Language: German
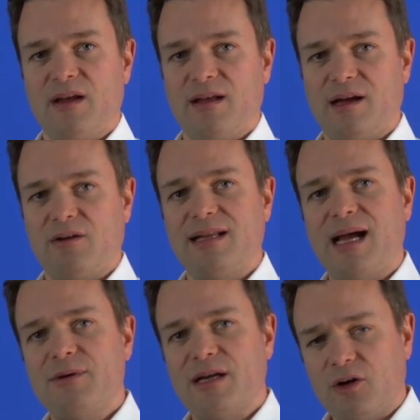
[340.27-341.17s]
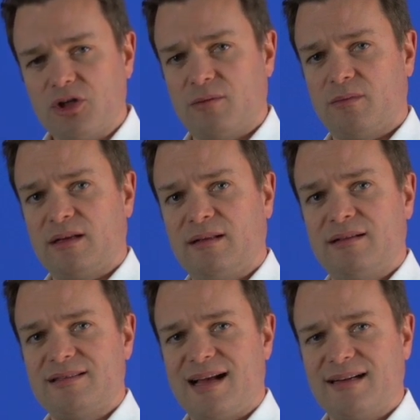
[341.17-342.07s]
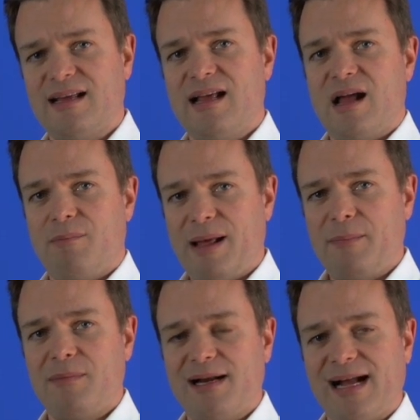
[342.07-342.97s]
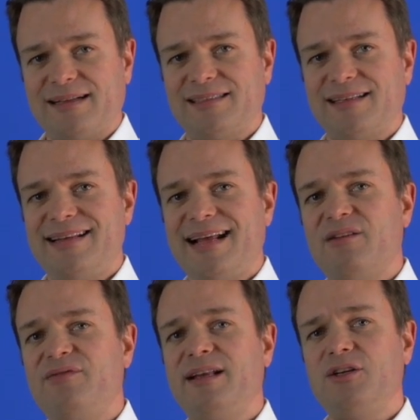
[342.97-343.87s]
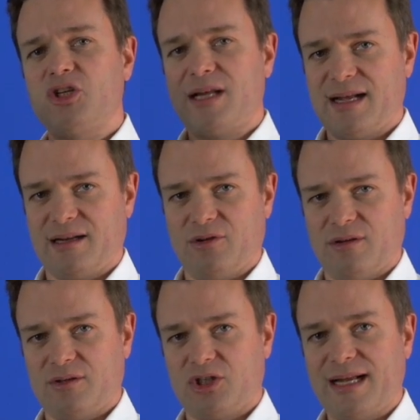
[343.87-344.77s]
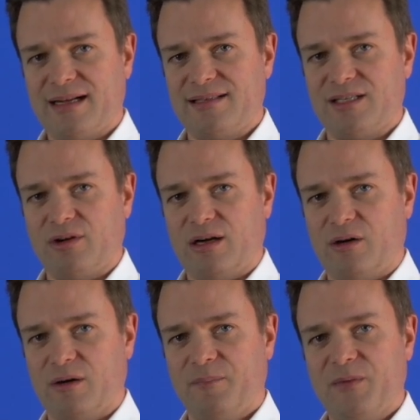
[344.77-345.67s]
ja, und da habe ich auch schon gesagt, bleibt man bei der Aktie drin, der Gewinn steigert, steigert sich doch auch.